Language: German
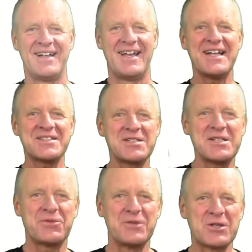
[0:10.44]

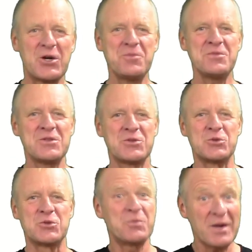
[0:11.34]
Herzlich willkommen zu
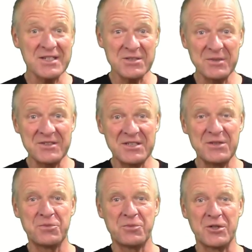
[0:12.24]
Spaß mit
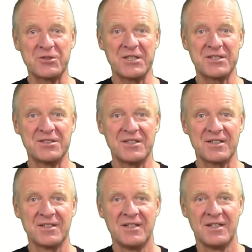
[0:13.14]
Tiefbohrtechnik.
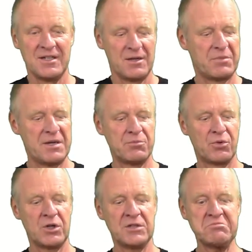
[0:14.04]
Beim
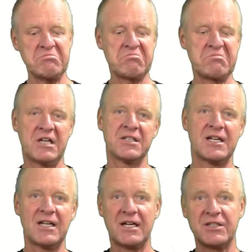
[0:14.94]
Bohren kann
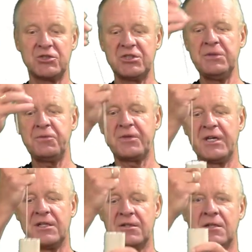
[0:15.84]
allerhand schief
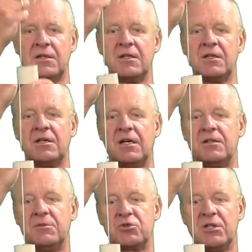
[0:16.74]
gehen.
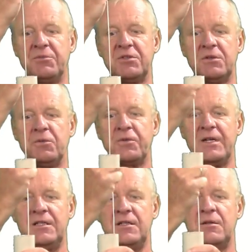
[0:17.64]
Im schlimmsten
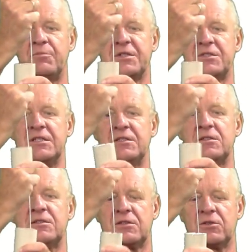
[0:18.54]
Fall passiert
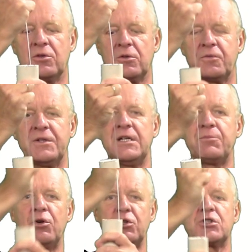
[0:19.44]
es, dass irgendwann der
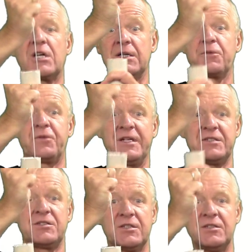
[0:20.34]
Bohrstrang
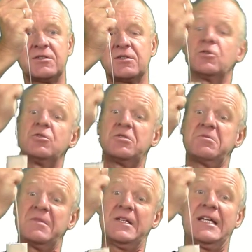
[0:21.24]
festsitzt und
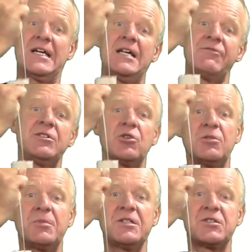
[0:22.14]
egal wie
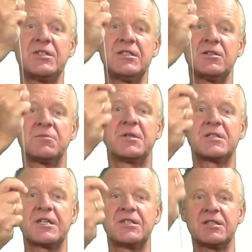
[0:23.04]
doll man zieht, man
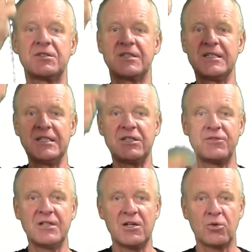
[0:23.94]
kriegt das Ding nicht
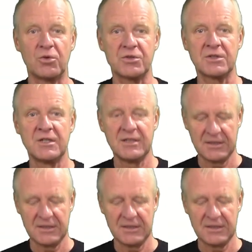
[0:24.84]
wieder los.